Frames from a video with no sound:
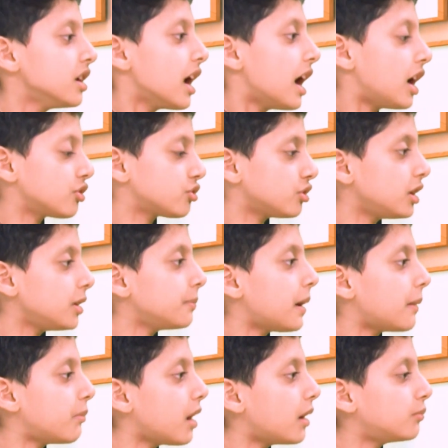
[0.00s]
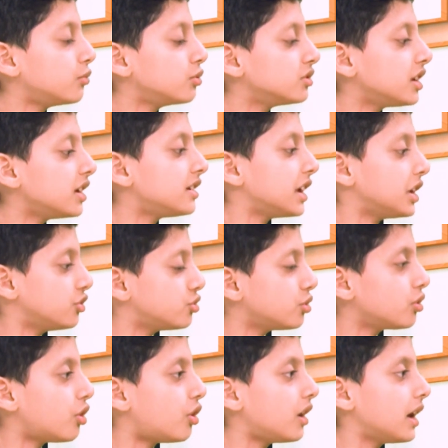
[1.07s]
আসলে বাবা আম্মুদের
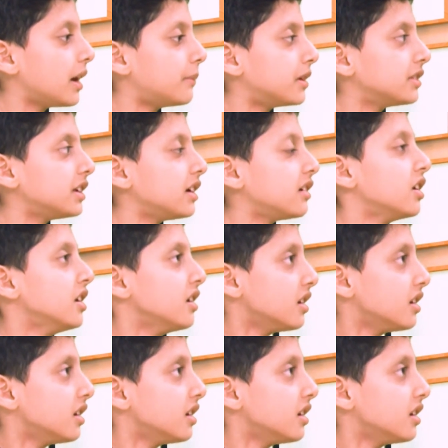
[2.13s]
টেনশন হয় আমাদের